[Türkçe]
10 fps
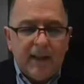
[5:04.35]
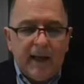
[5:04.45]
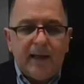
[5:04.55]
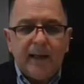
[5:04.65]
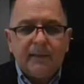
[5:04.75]

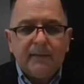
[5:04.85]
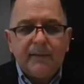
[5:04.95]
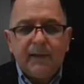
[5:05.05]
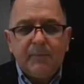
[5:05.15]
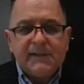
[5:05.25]

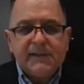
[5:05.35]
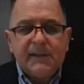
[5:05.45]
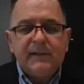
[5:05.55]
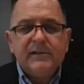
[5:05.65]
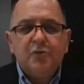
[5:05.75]

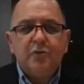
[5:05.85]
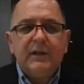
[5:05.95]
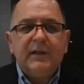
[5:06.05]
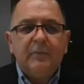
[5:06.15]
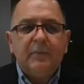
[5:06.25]
değerlendirdiğimizde yıl
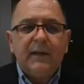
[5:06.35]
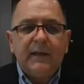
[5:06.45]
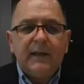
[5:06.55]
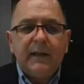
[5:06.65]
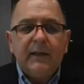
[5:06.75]
sonu
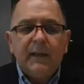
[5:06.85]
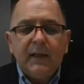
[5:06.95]
itibariyle